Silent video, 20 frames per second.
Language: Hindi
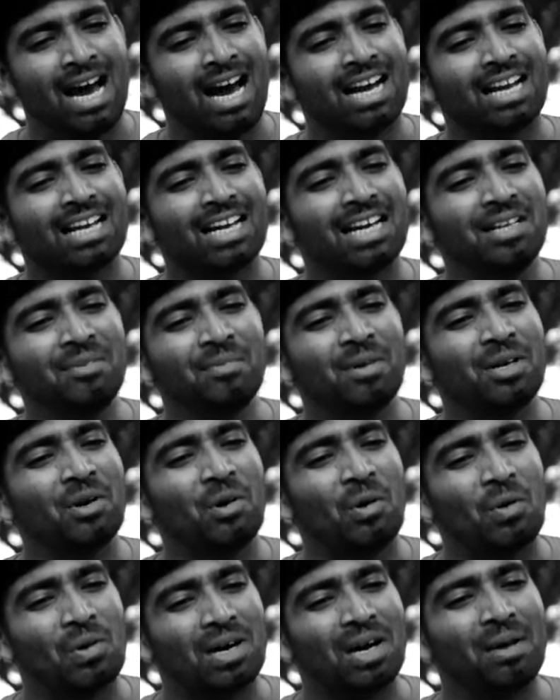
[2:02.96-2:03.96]
और कई
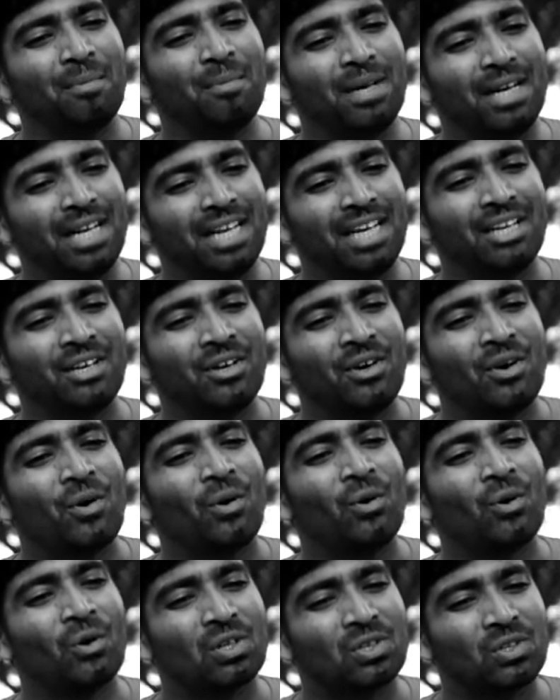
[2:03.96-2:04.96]
मनो ओक्का बीड़ी
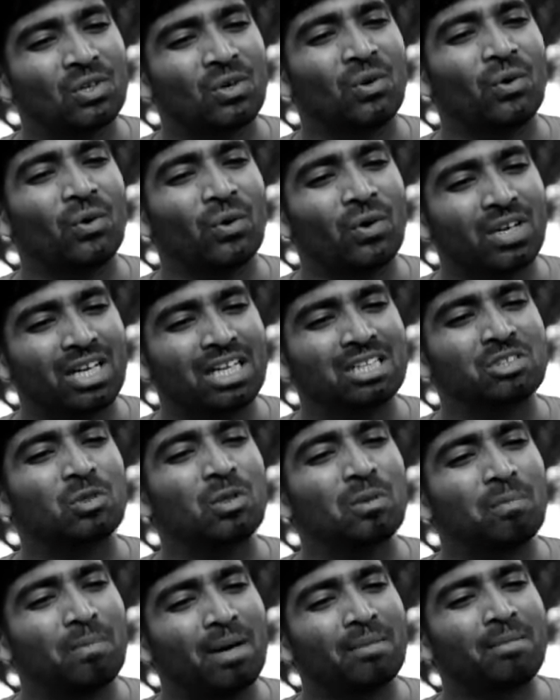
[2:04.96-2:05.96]
और तो और रस
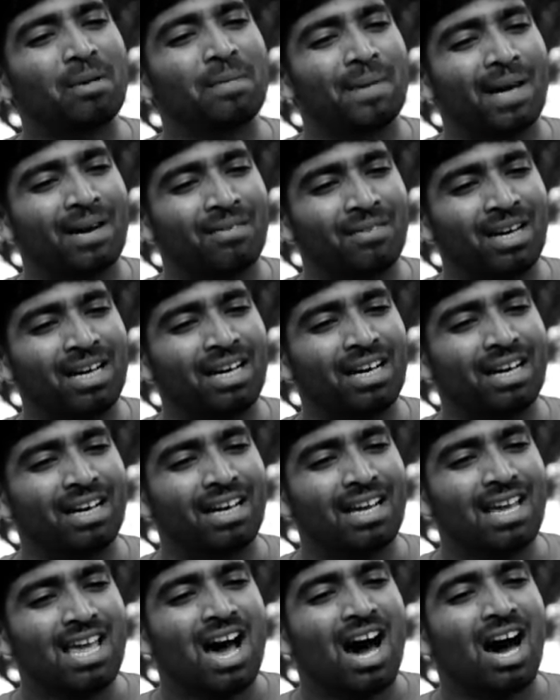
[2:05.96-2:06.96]
उल्पा भी प्यावा है
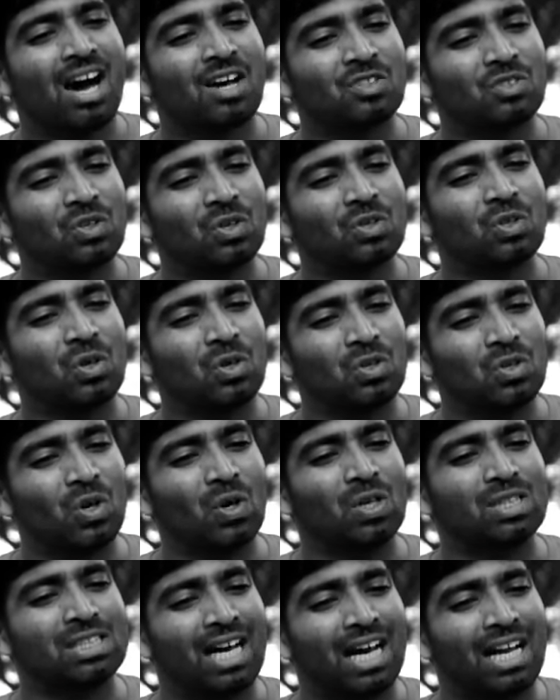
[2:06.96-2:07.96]
और जो दो
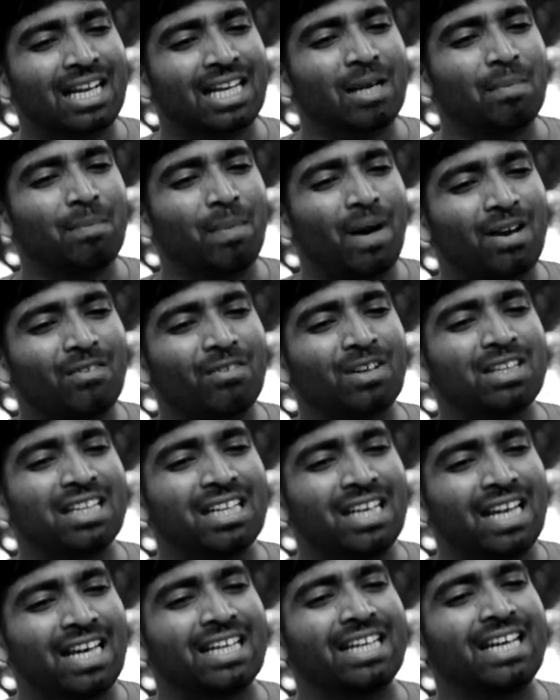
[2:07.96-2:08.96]
दो हजार की
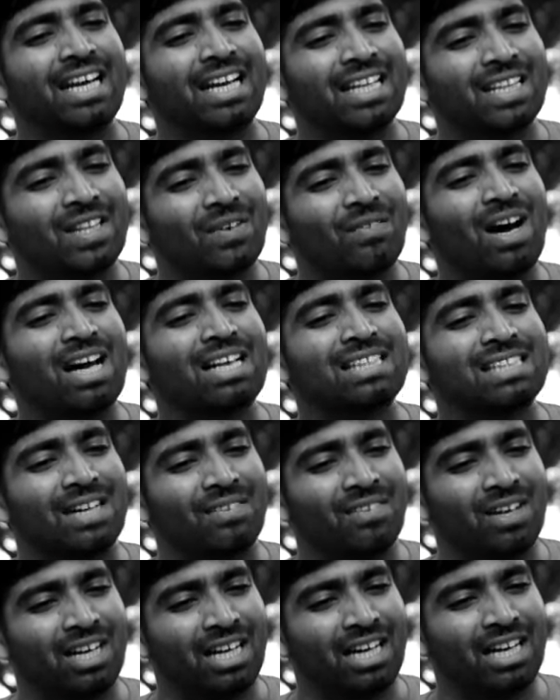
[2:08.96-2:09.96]
पार्वती लेके हरिद्वार
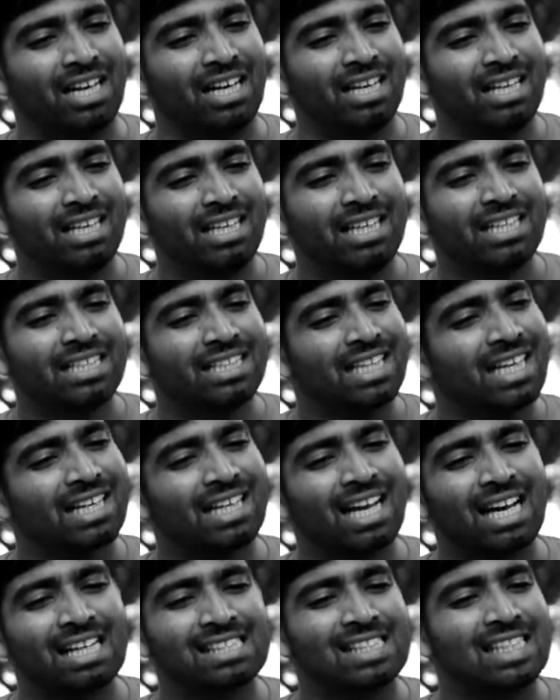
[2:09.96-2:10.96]
जावे है ये
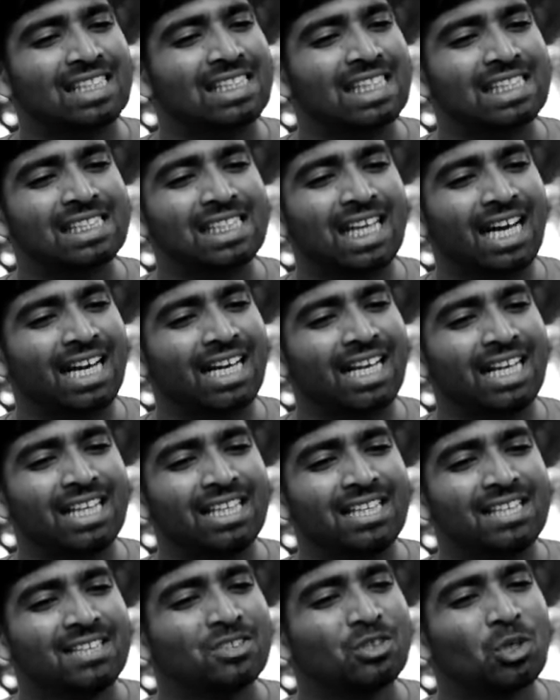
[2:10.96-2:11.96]
राक्षस है सारे
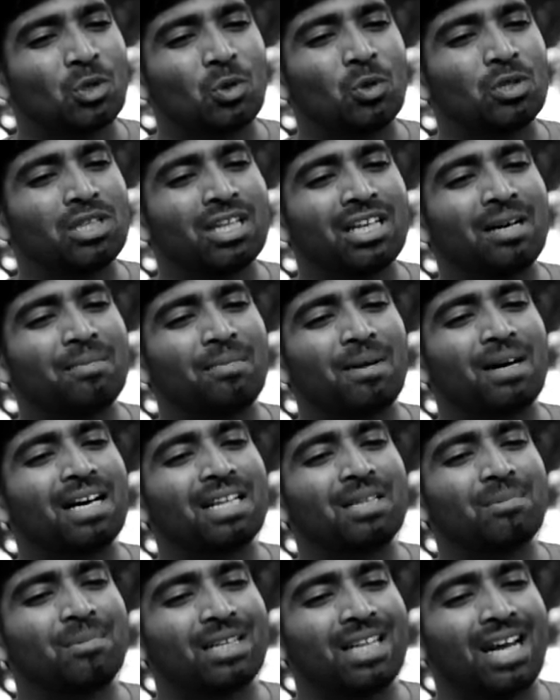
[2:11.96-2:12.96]
जो खुद न
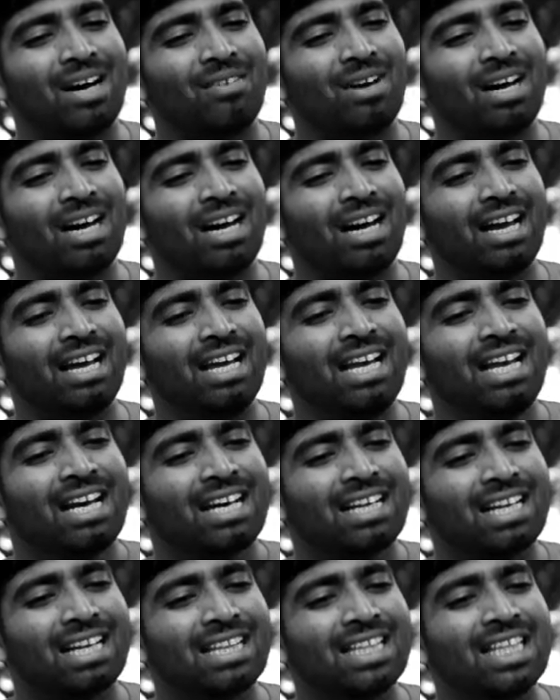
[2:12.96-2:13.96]
भगत बतावे है
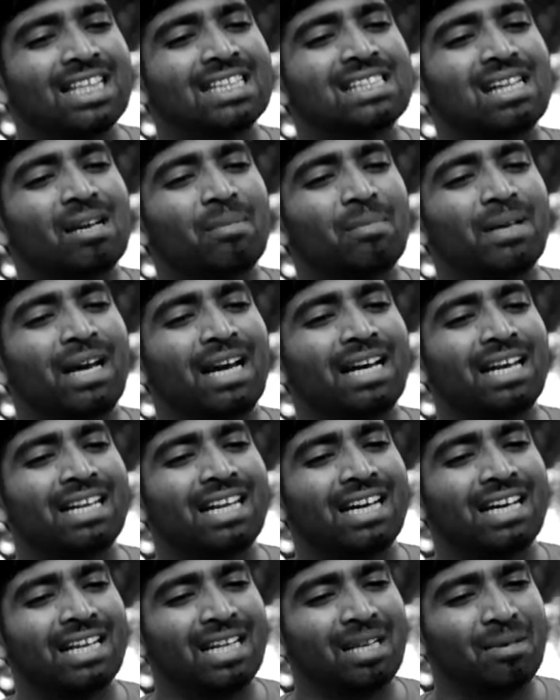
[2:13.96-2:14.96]
रे तीस रुपया के
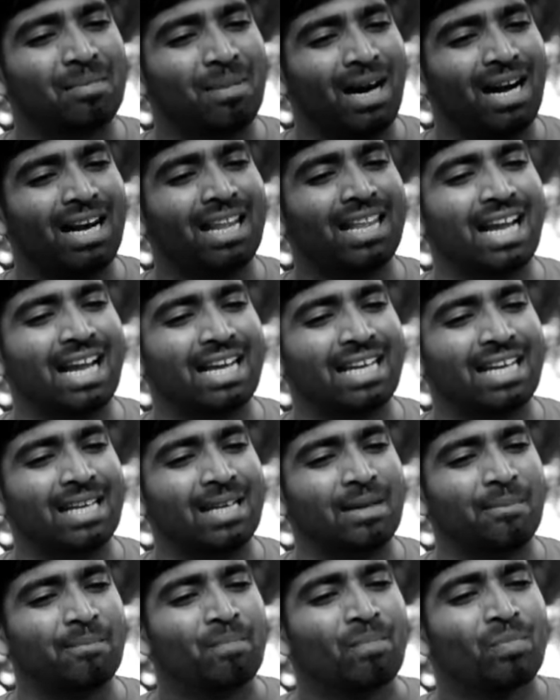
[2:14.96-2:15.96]
नकली बाढ़ लाकी
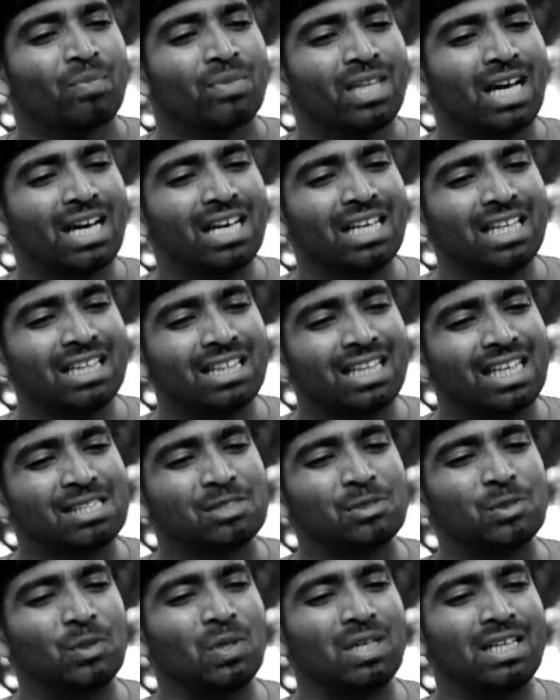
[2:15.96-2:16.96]
नकली
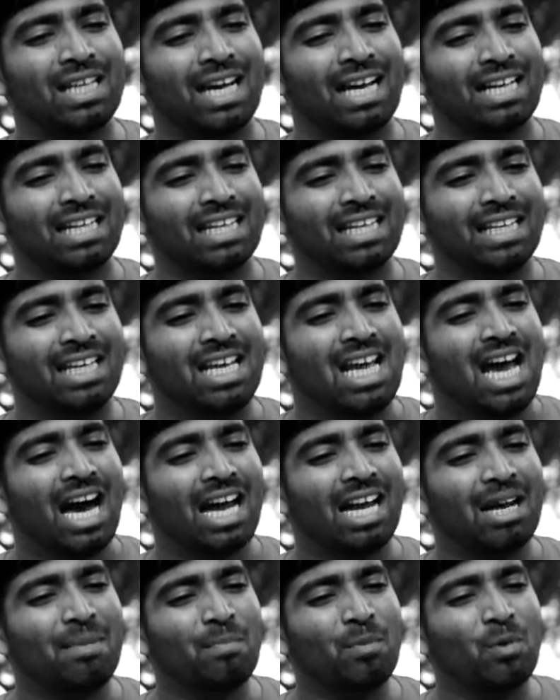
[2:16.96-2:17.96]
त्रिशूल ठाकी
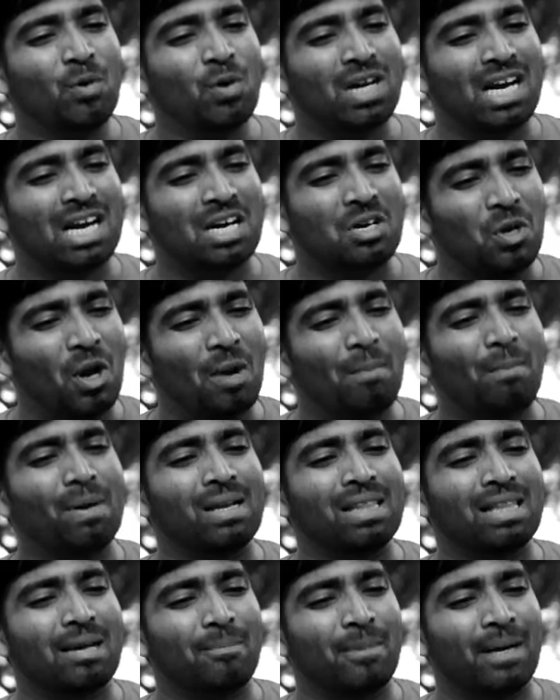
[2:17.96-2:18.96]
अरे मुंह का
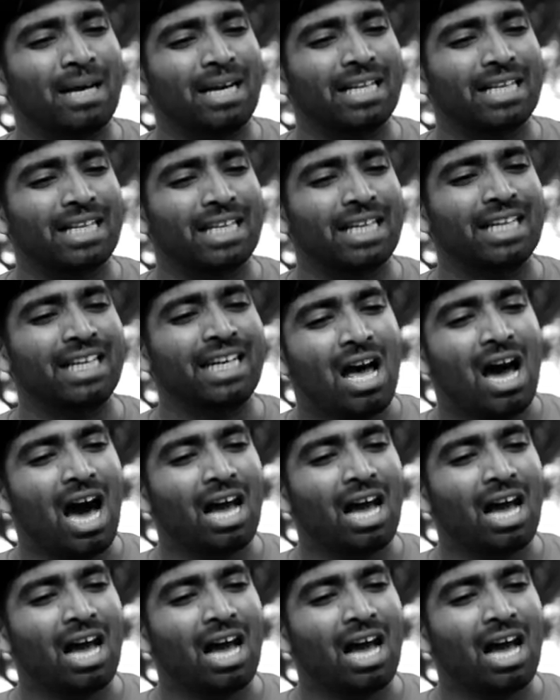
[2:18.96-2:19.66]
गोबर लपेड़ की